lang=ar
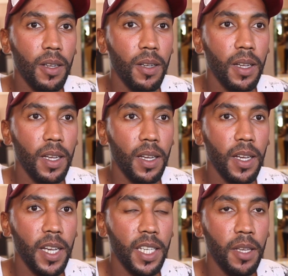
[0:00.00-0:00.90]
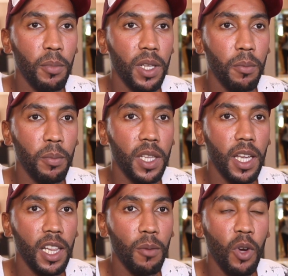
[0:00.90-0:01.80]
آه، يعني من
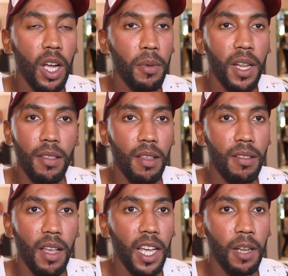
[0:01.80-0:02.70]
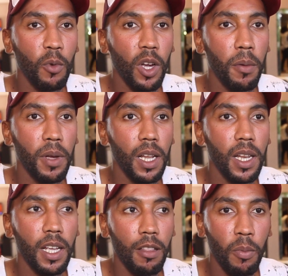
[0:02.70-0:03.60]
بدايه المقابله حتى لتاخير المقابله
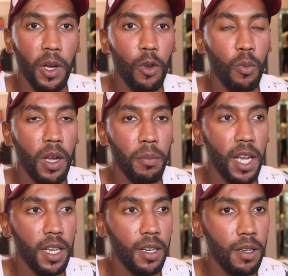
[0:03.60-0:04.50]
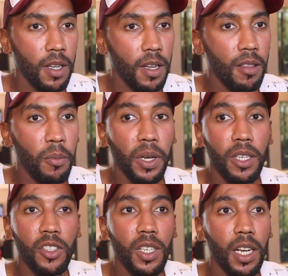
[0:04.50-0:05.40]
اللي كانت بقلوبها معنا تنبغي
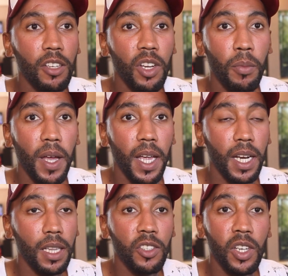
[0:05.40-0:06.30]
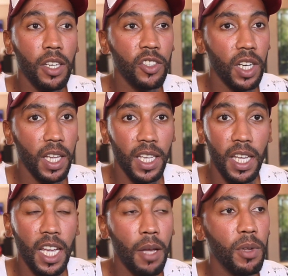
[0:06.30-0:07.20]
نشكر الجماهير الجهه
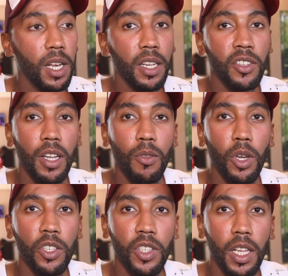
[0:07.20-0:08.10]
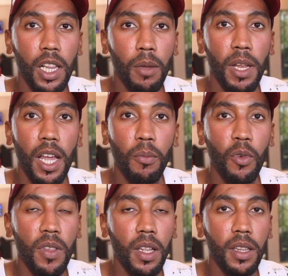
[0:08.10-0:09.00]
الشرقيه كامله اللي جات وحجات الملعب
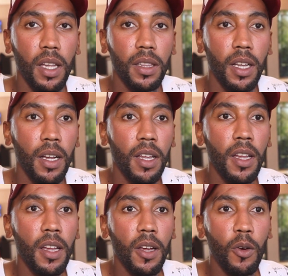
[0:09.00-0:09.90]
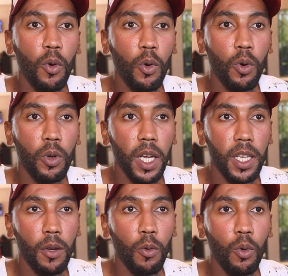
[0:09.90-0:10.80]
وساندتنا
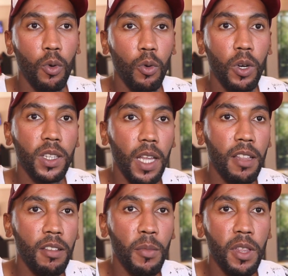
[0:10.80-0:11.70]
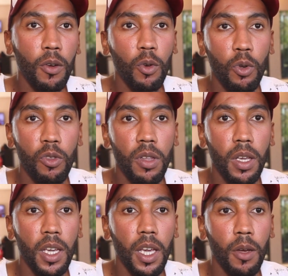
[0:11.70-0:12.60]
ويعني وقطعت كما تنقولوا
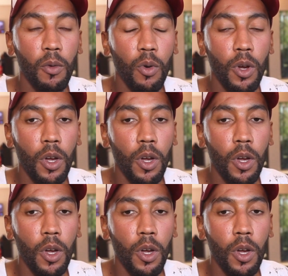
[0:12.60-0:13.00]
التيكي و